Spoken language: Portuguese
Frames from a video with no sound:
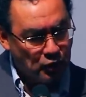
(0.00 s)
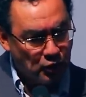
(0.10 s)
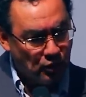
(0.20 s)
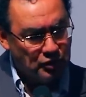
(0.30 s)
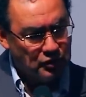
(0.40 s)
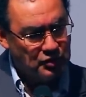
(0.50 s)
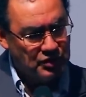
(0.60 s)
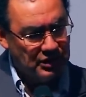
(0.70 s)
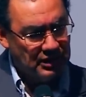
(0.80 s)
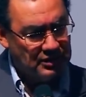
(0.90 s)
todos
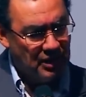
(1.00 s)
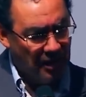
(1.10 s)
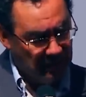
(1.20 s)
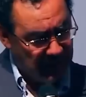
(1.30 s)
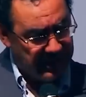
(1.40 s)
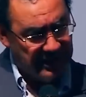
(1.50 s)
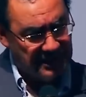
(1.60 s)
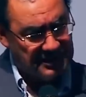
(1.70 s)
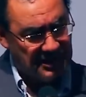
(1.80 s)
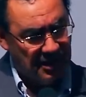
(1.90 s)
os dias uma
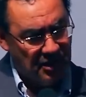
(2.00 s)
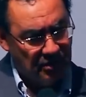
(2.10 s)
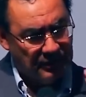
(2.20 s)
criança,